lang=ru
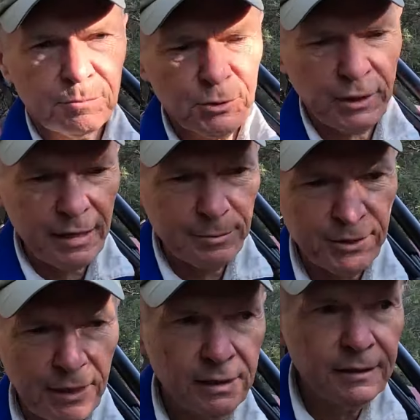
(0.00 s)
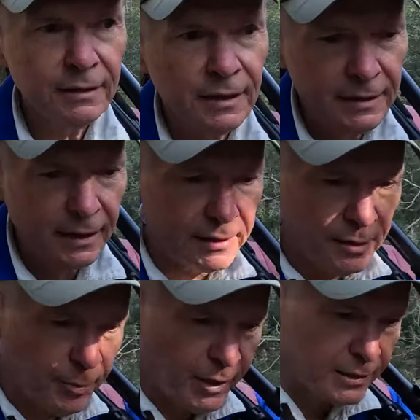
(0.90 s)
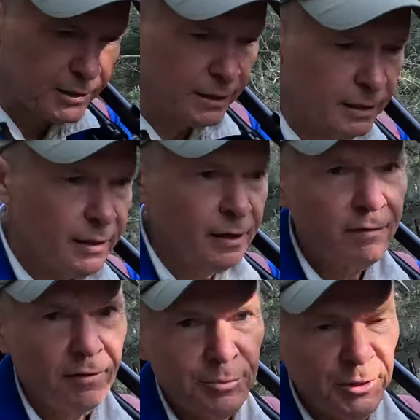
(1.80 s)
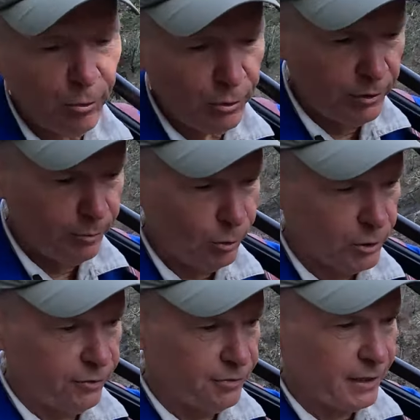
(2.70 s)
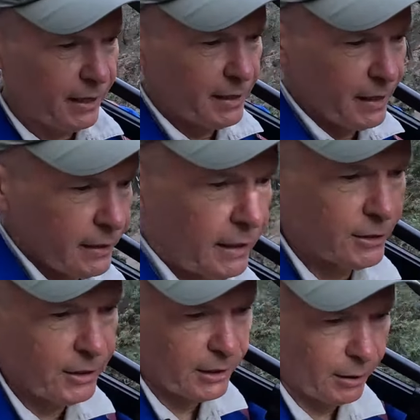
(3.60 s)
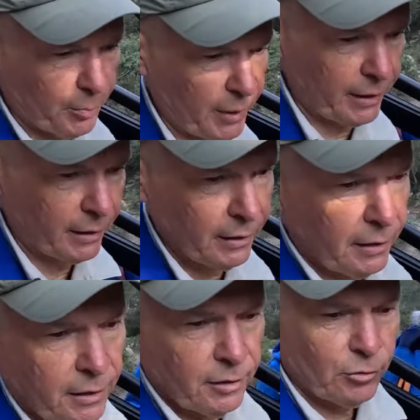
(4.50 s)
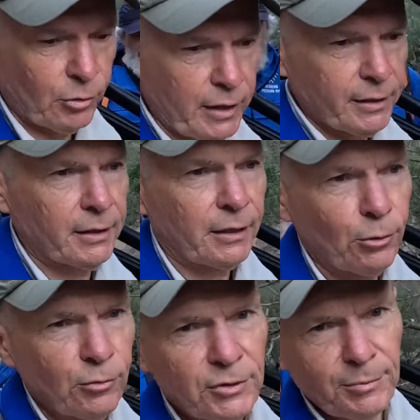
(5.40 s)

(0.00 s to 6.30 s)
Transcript: Спускаемся на Царский пляж. Вообще он немножко в стороне от нашей тропы, но ради такого